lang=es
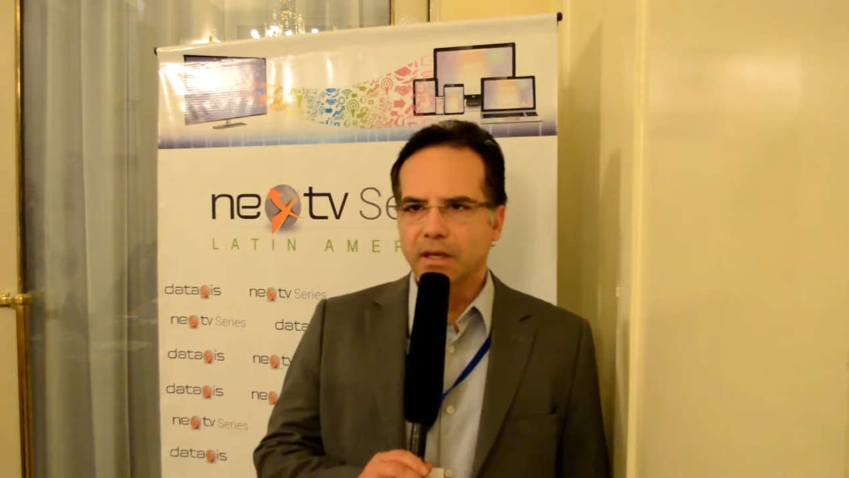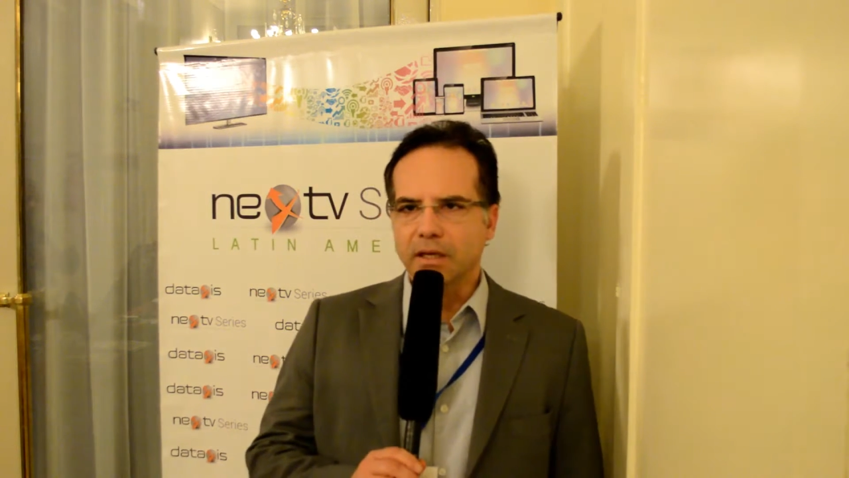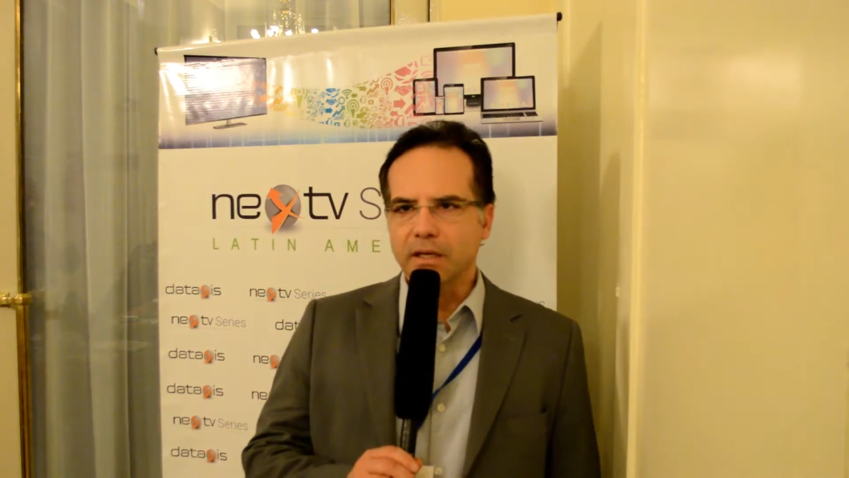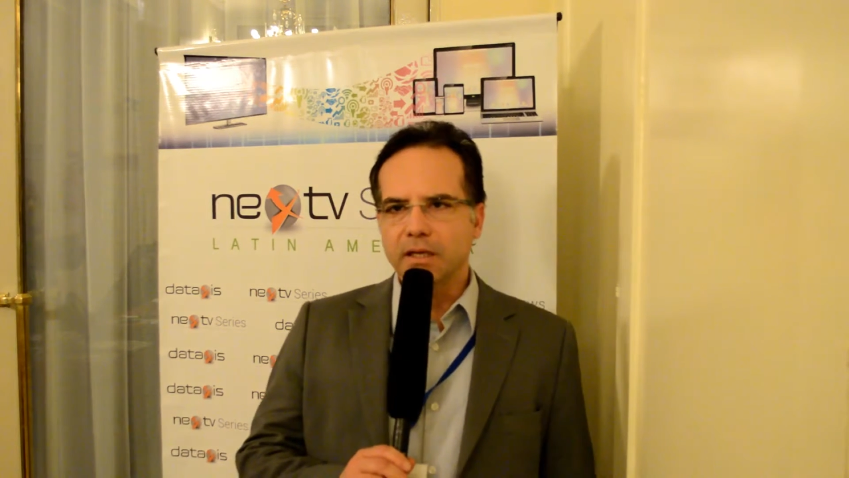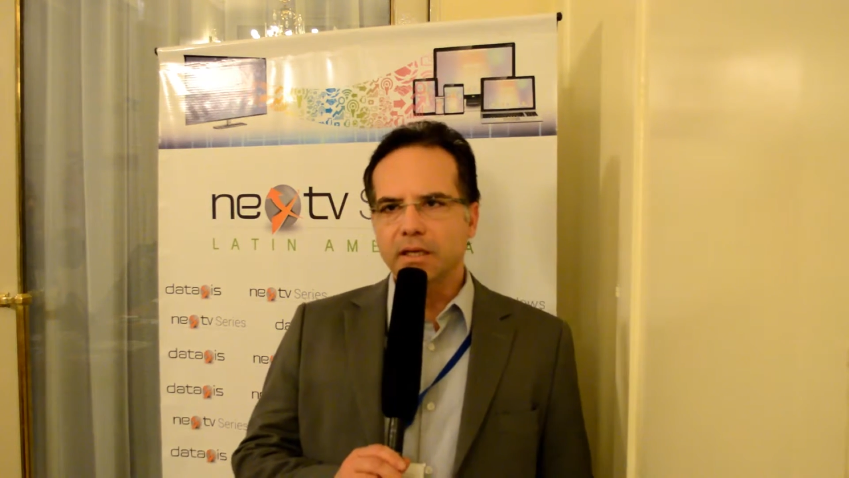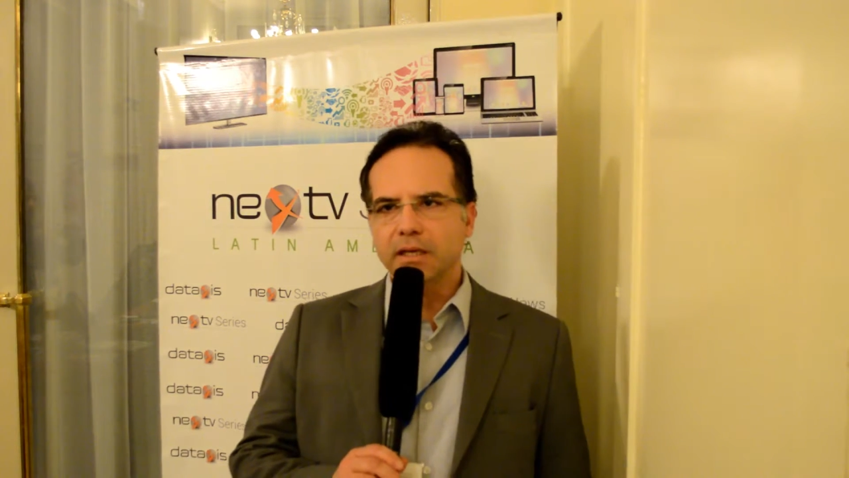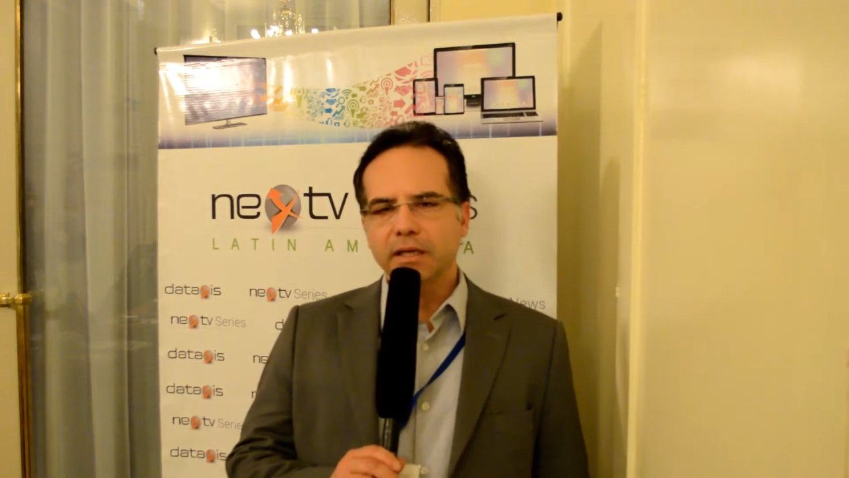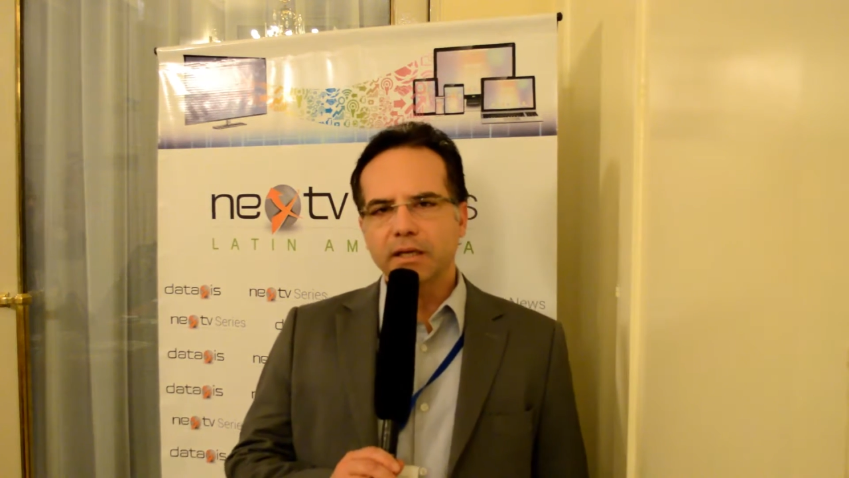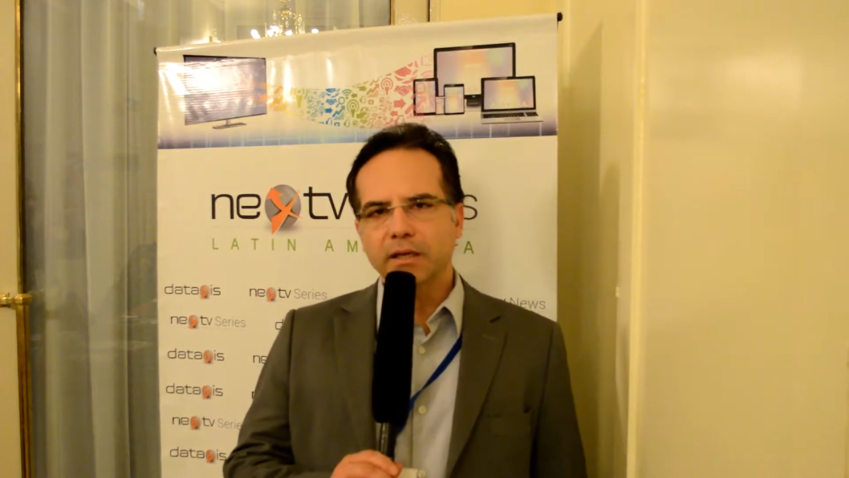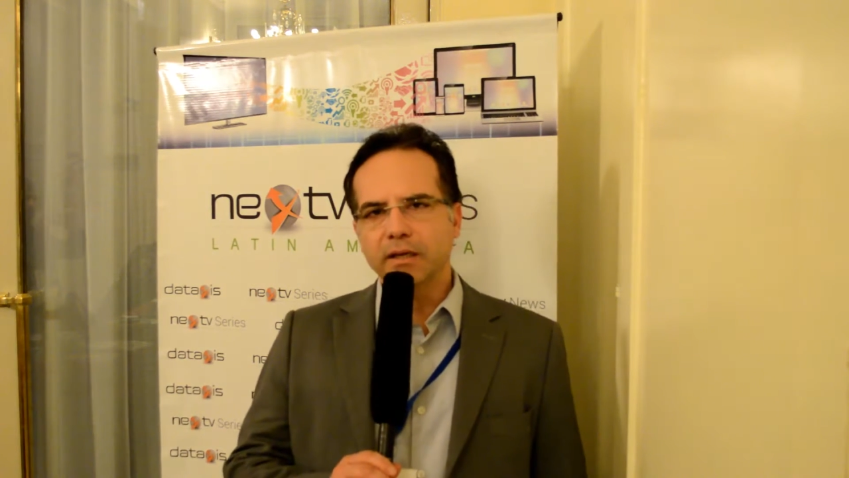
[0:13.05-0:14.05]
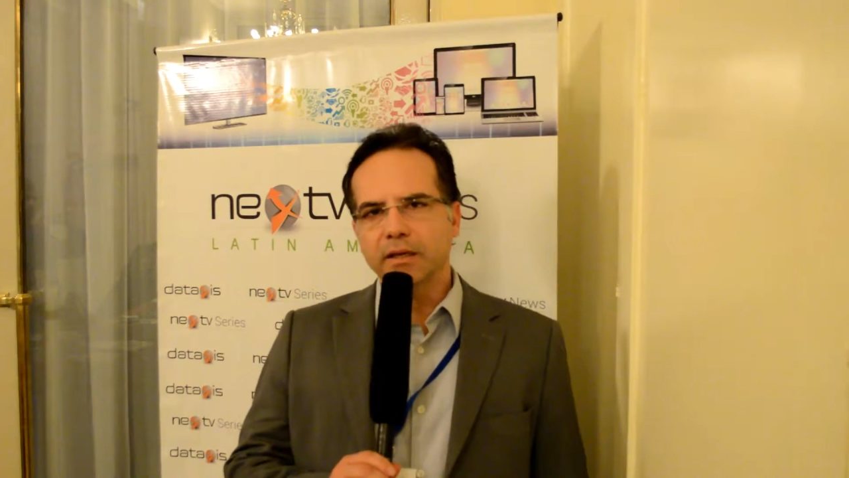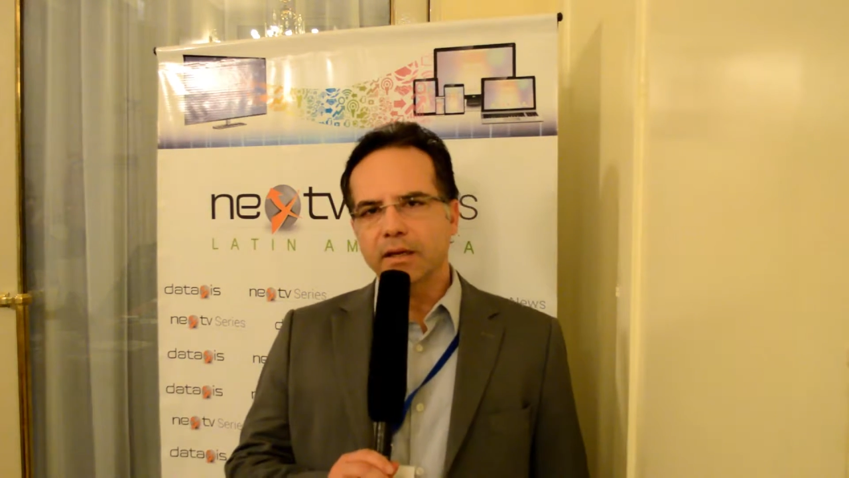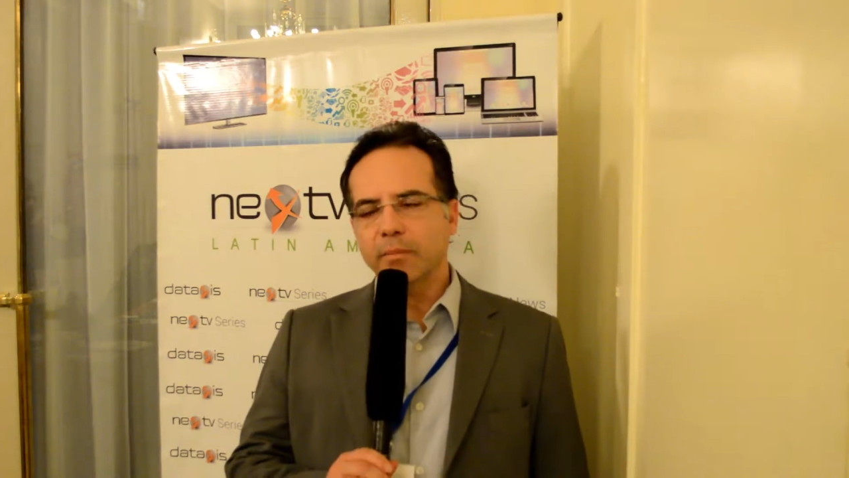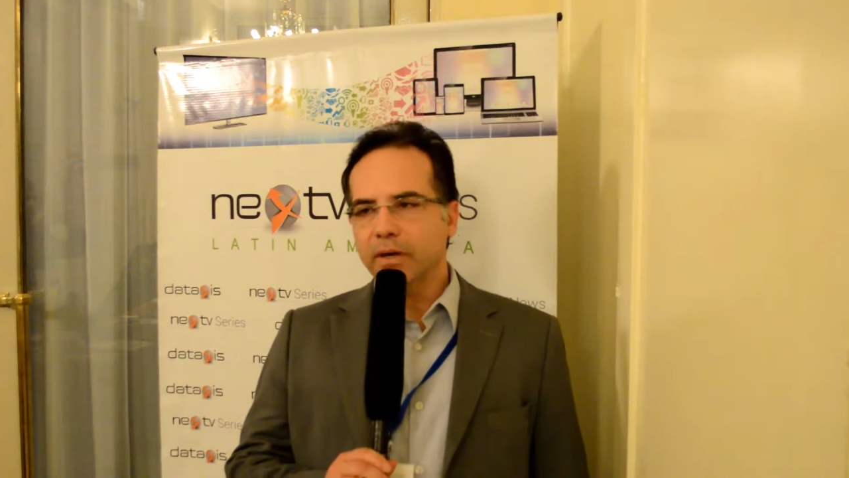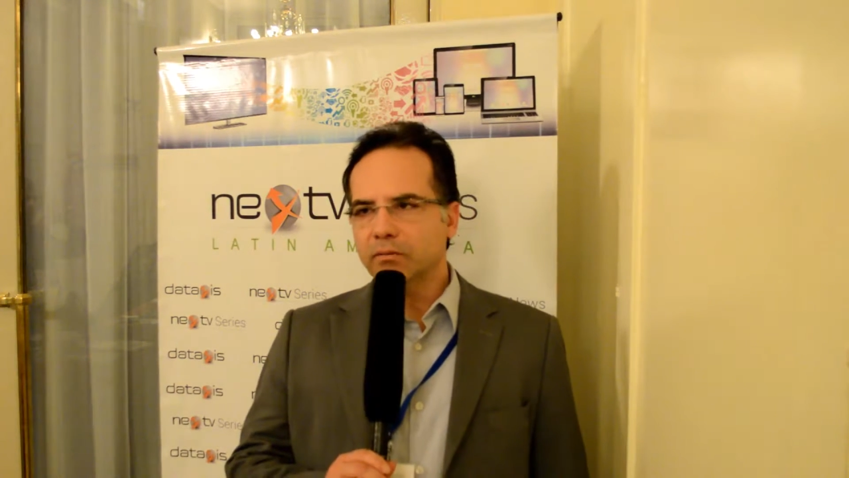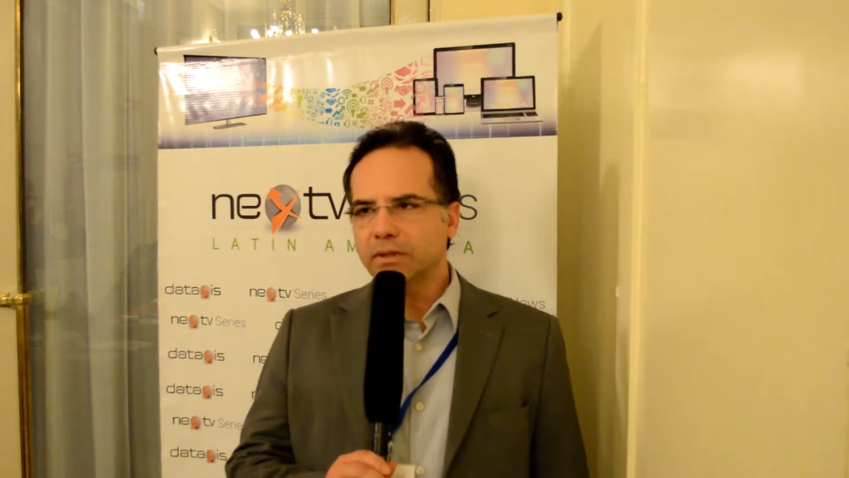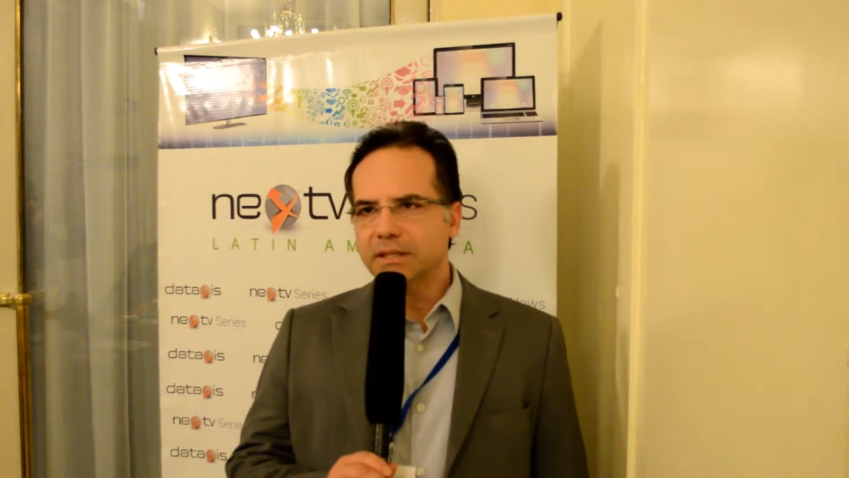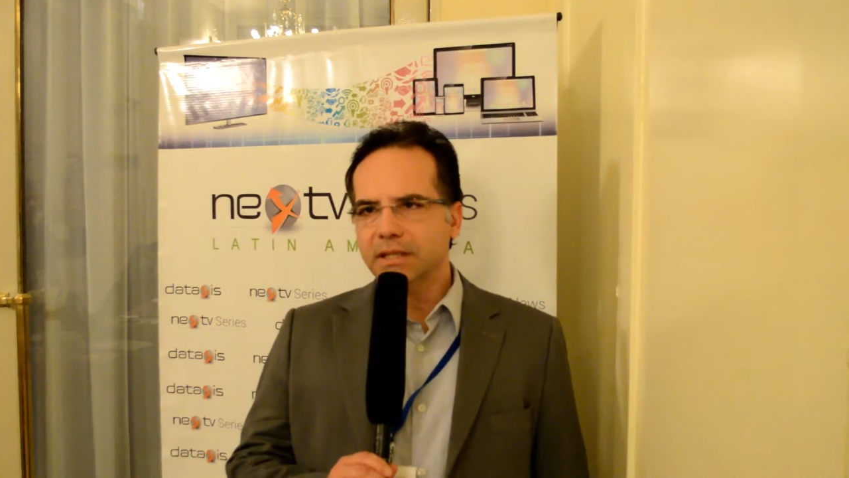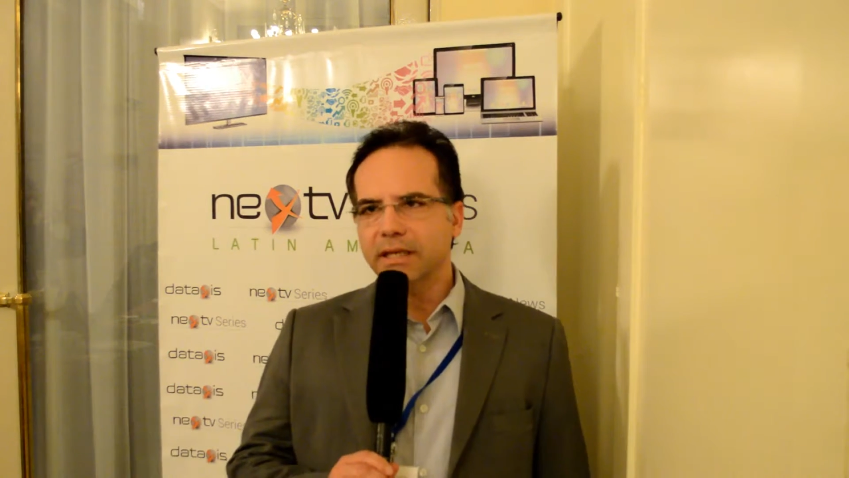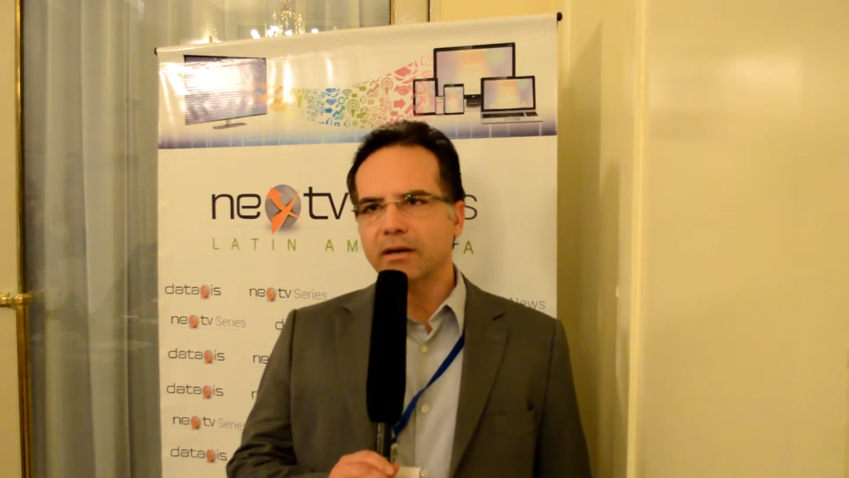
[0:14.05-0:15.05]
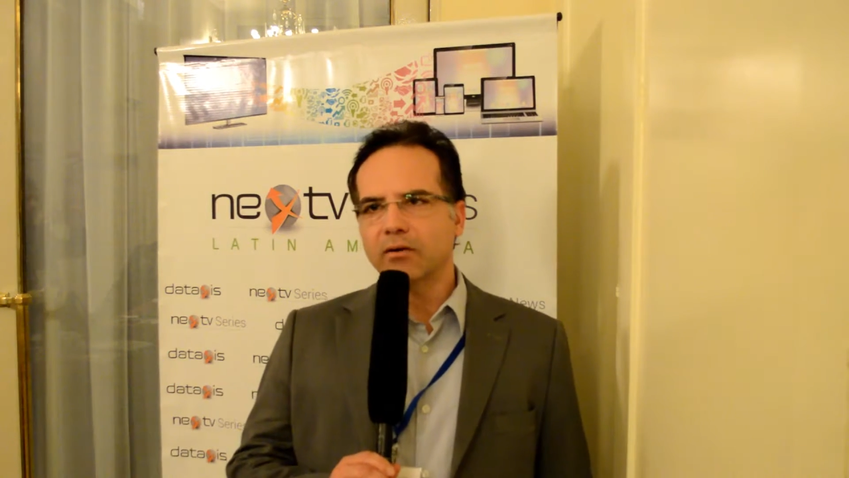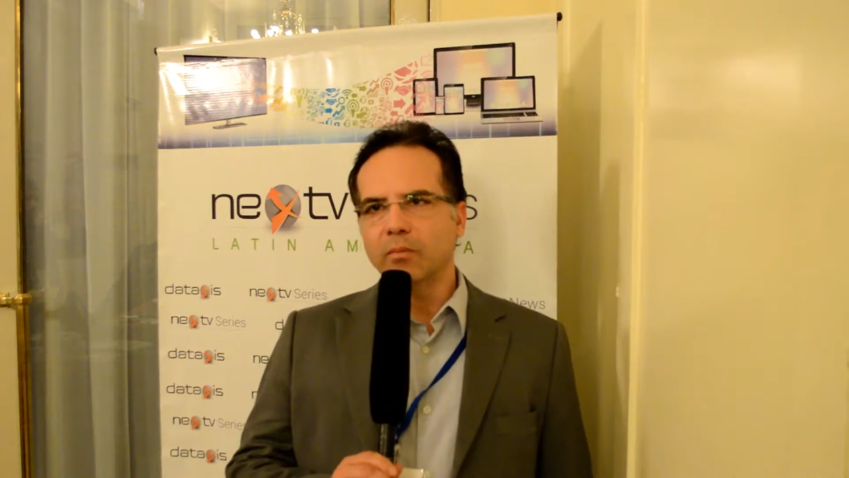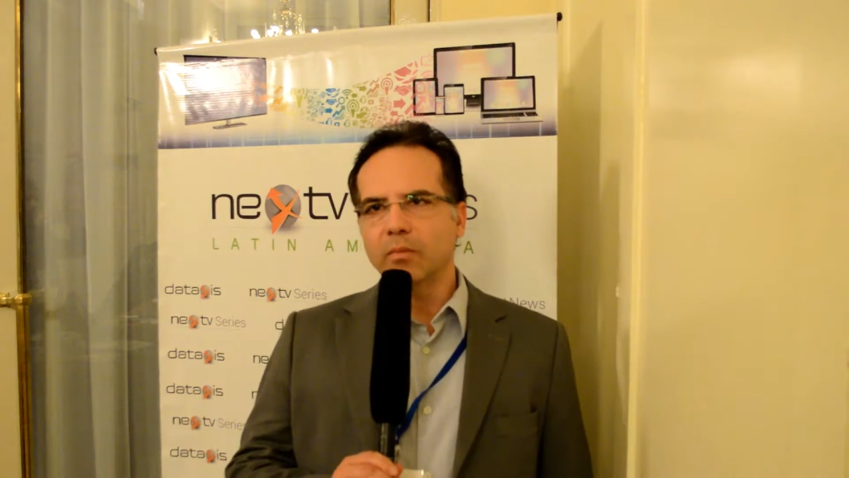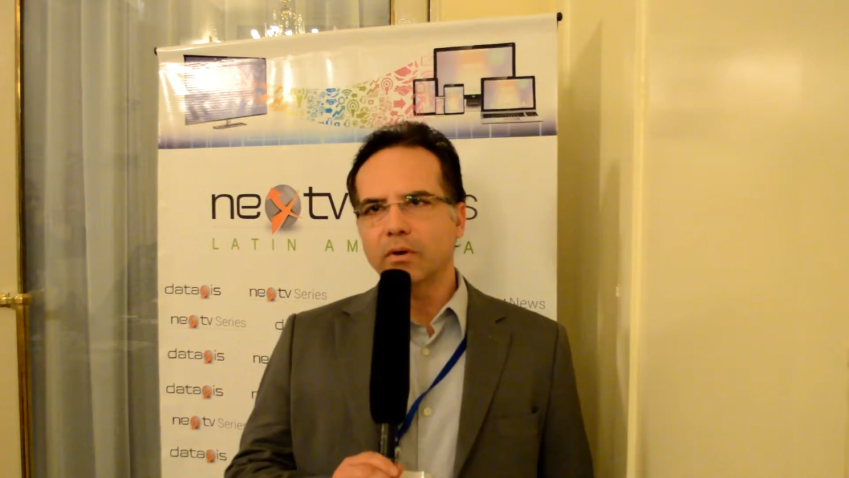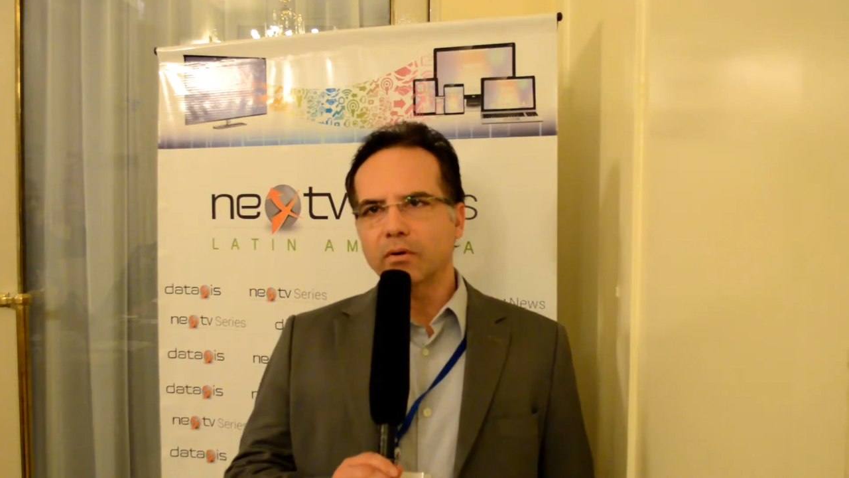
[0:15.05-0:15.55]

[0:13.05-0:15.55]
Y la pregunta sería cómo